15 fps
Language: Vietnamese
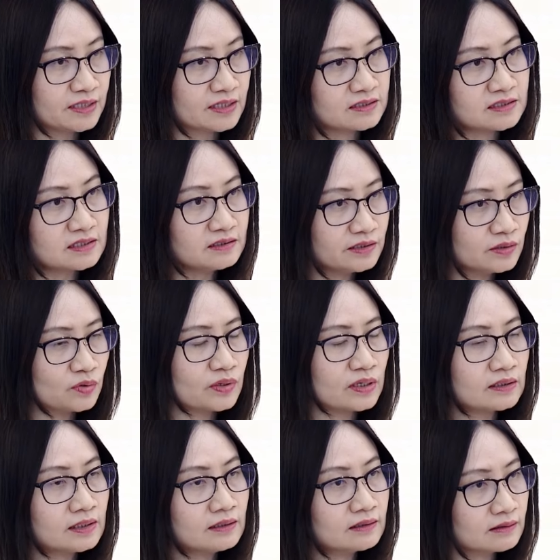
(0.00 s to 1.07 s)
thì cần rất nhiều
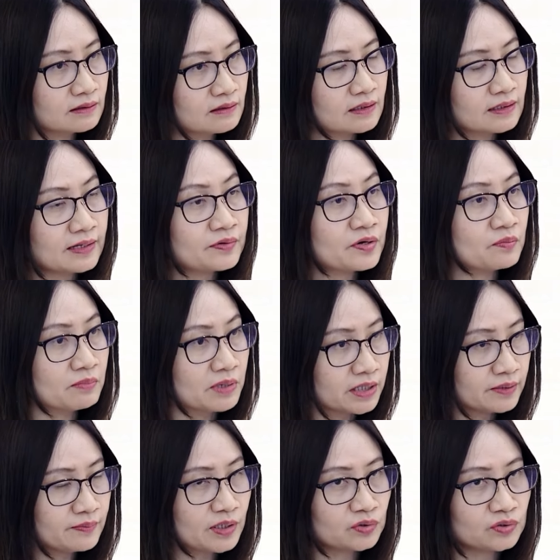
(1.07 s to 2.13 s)
các cái lực lượng lao động
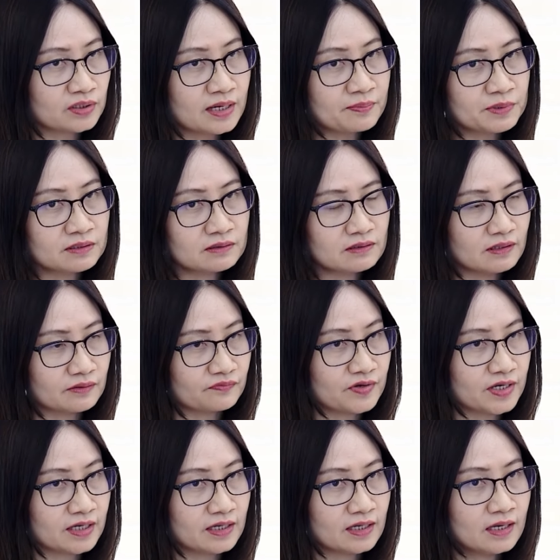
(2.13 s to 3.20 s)
mới mà có thể đáp ứng được
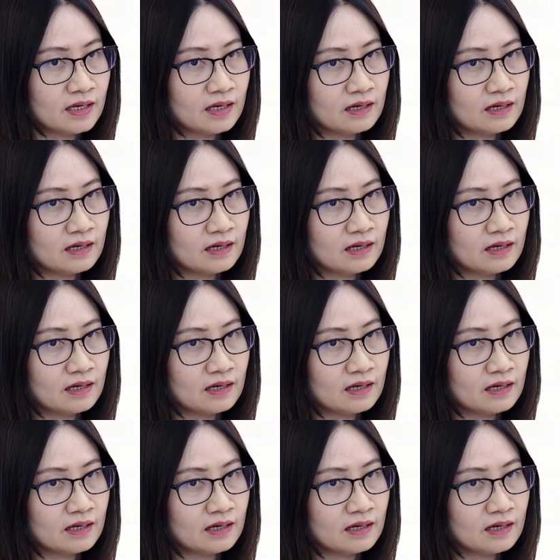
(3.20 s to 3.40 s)
về